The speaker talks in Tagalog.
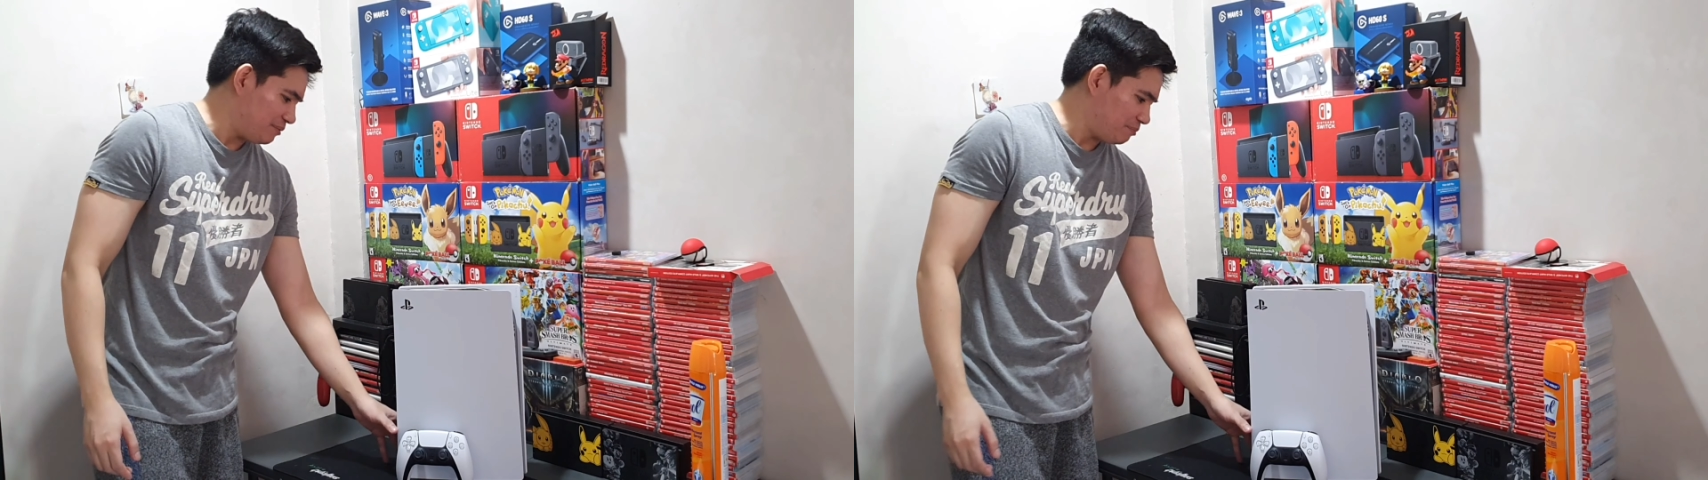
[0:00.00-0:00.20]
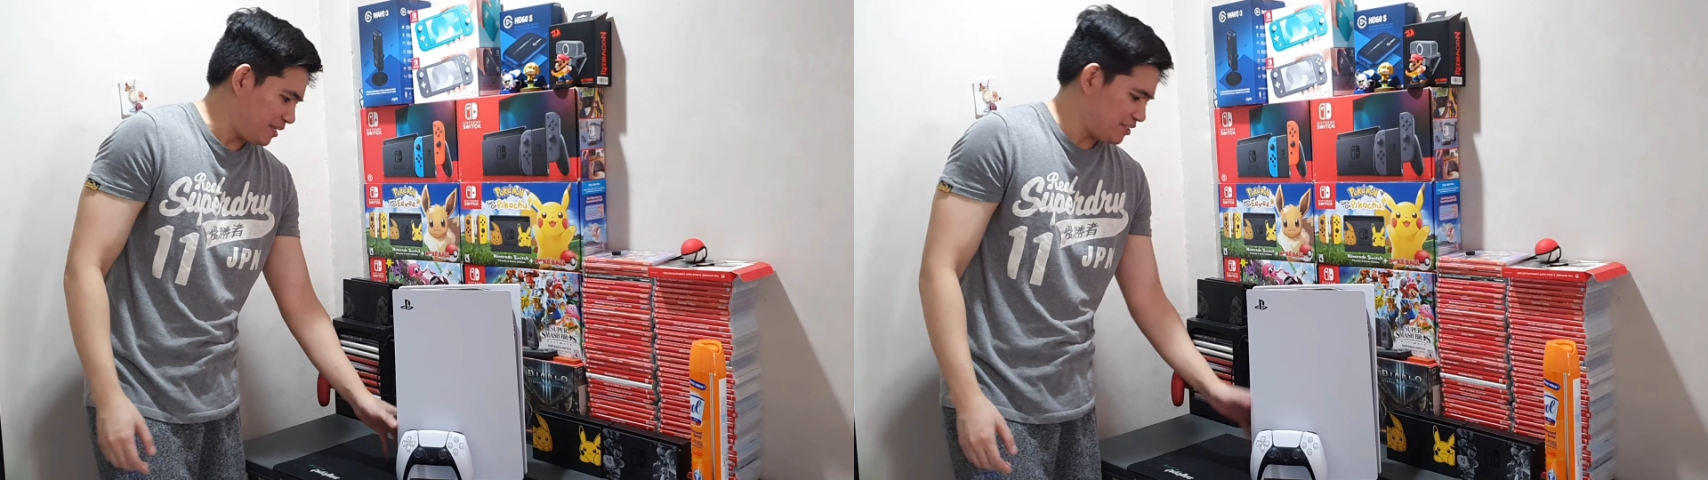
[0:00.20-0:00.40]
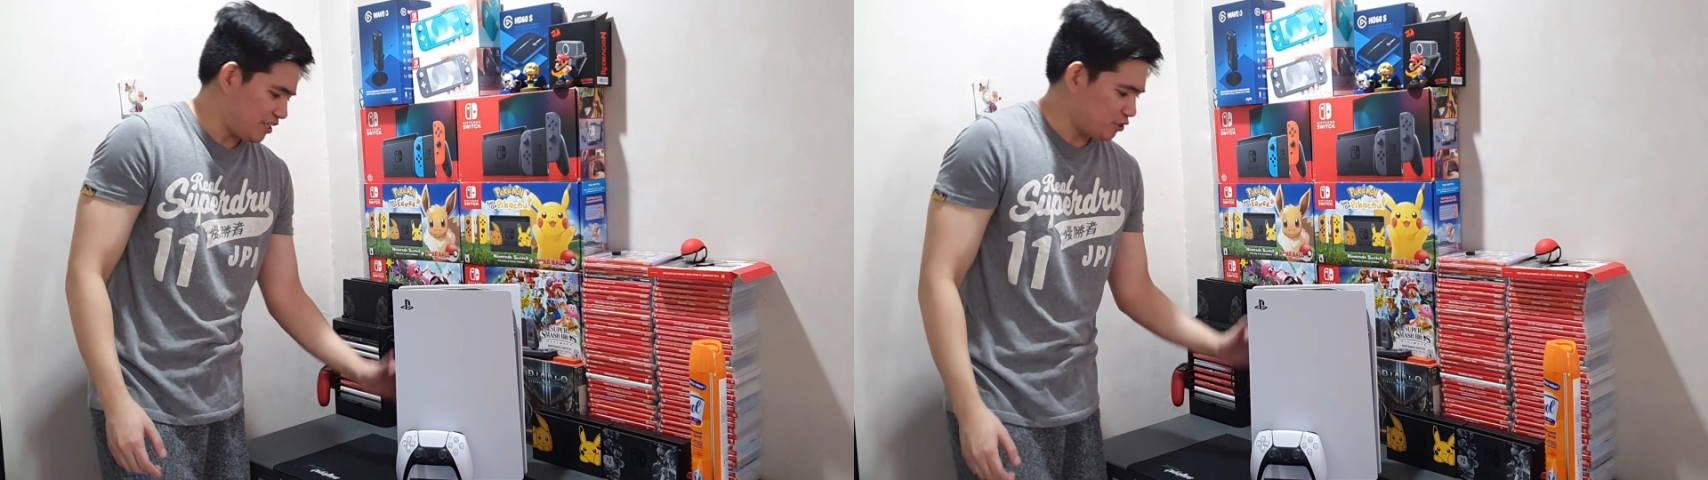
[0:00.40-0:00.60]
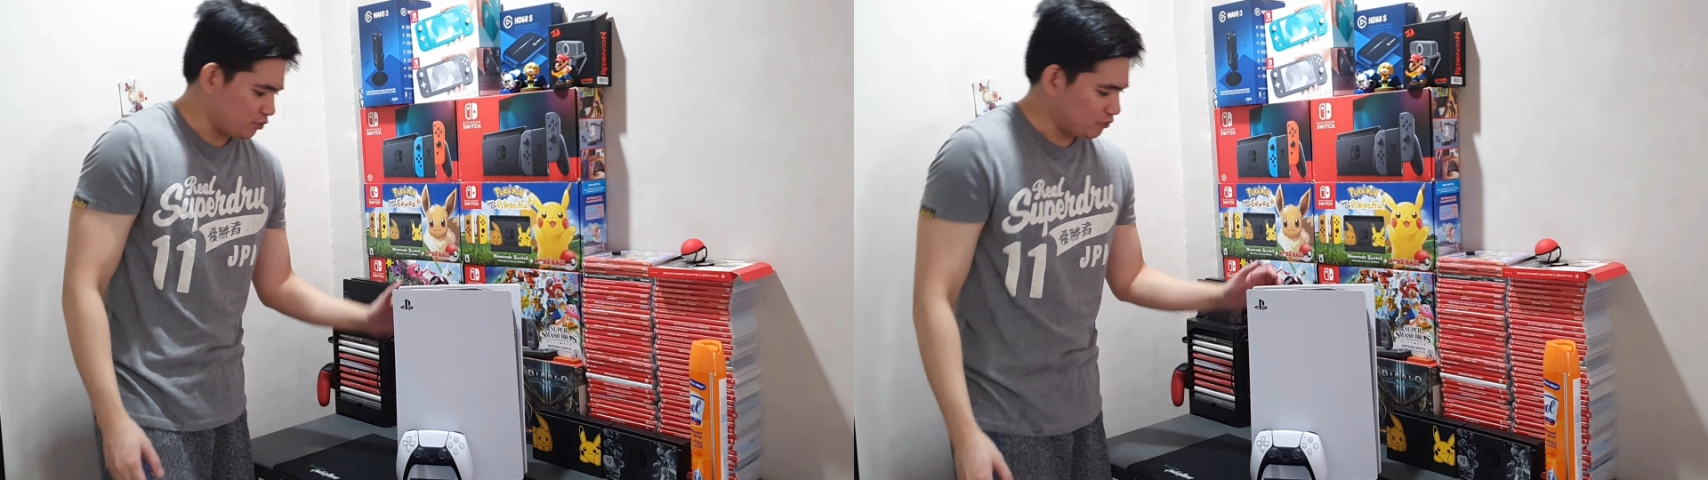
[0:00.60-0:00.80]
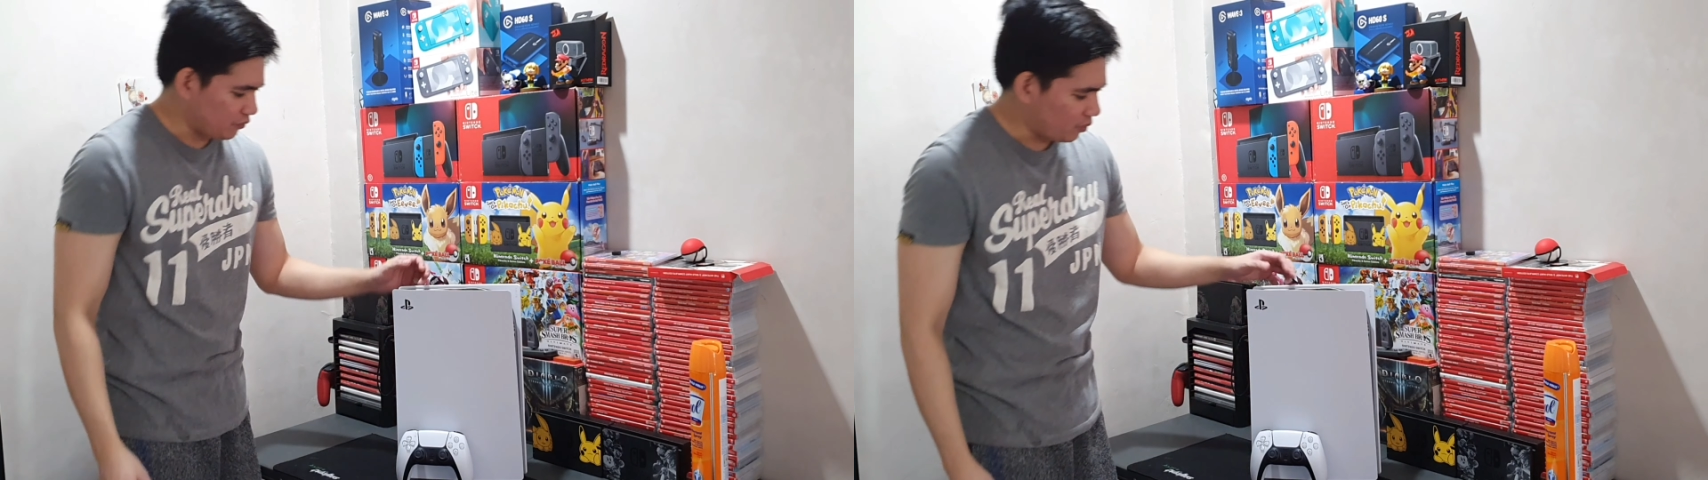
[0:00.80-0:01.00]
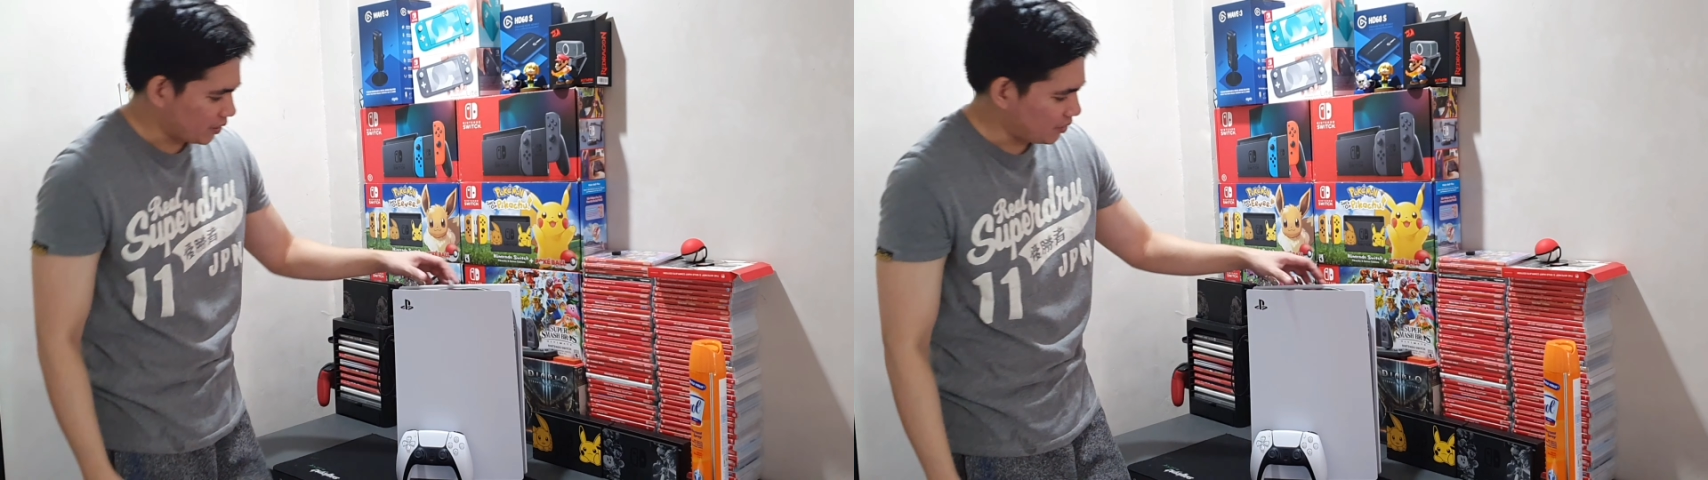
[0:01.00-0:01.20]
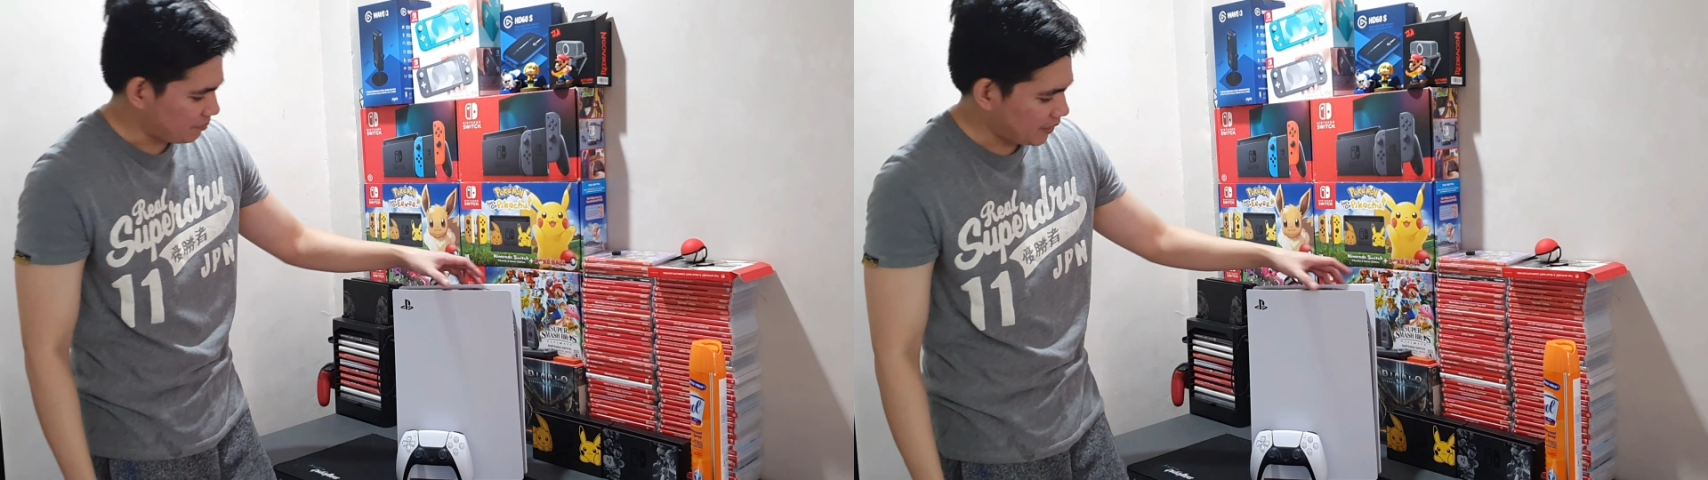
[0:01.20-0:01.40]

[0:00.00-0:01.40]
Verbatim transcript: PlayStation 4.